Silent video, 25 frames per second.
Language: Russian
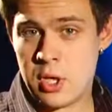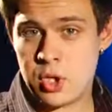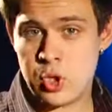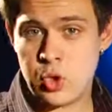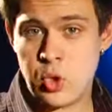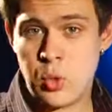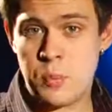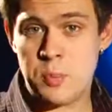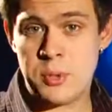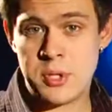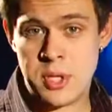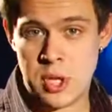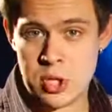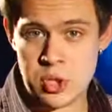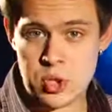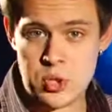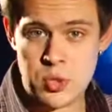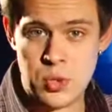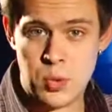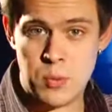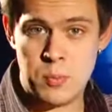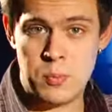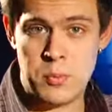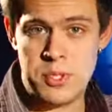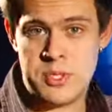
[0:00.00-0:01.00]
Так что
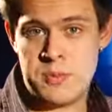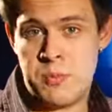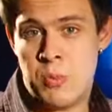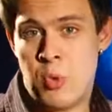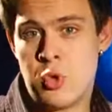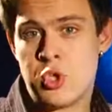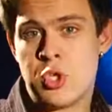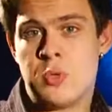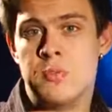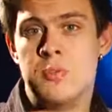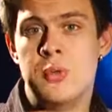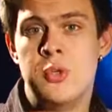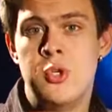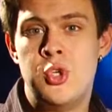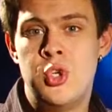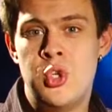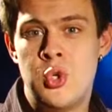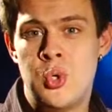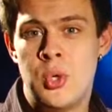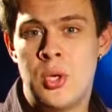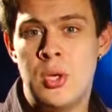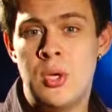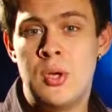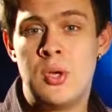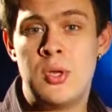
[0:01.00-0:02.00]
подождем, быть может мы
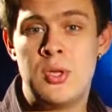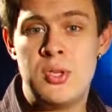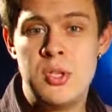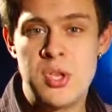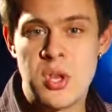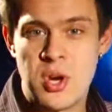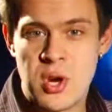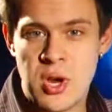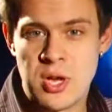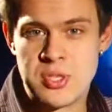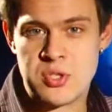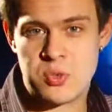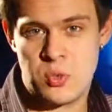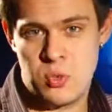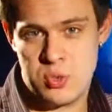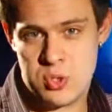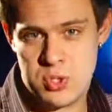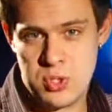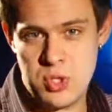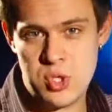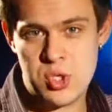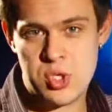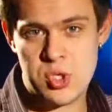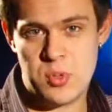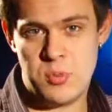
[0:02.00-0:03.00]
еще не раз
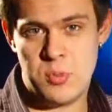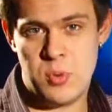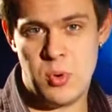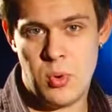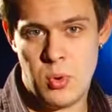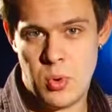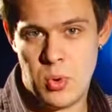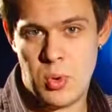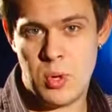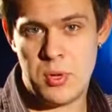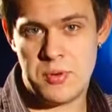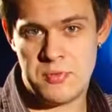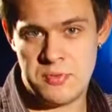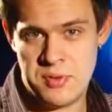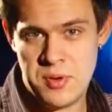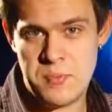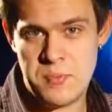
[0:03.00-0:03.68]
услышим о